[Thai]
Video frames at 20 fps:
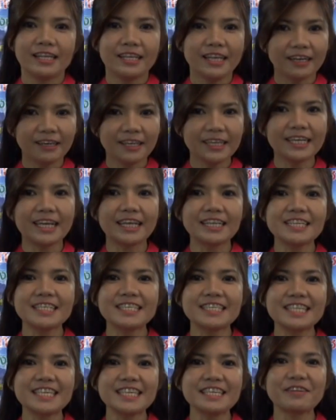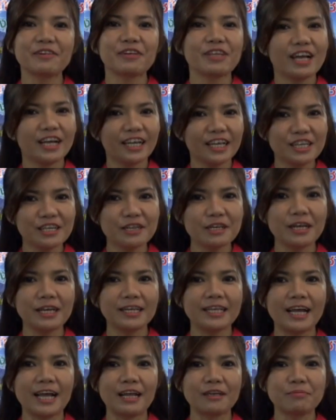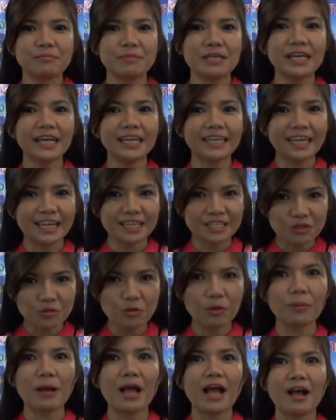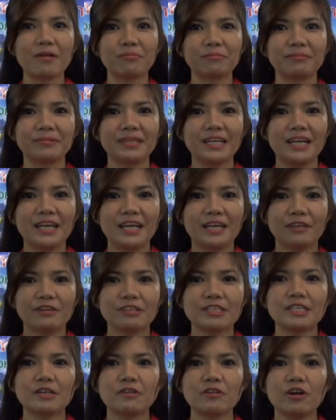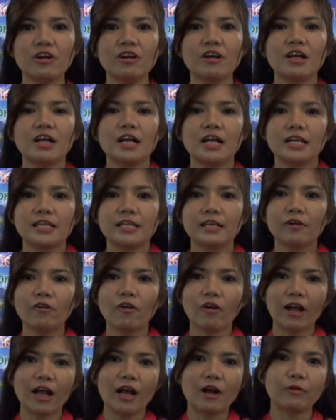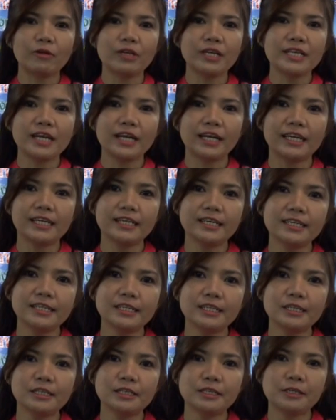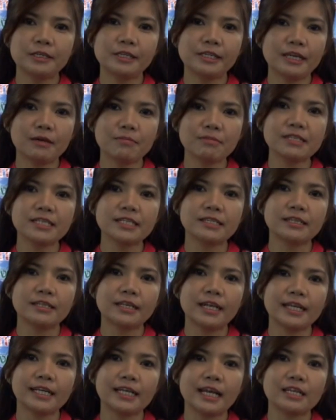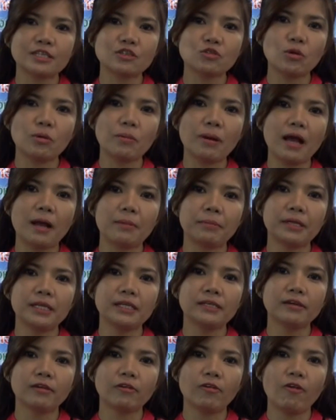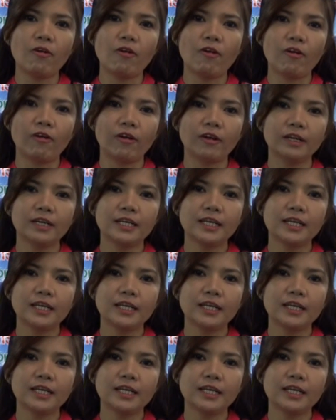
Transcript: อย่างรายการที่ซีก็อยากให้เรายการมีรายการสุขภาพนะเจ้าเนาะอย่างของเฮาเนี่ยอยากให้เฮนำเสนอรายการสุขภาพในเรื่องของ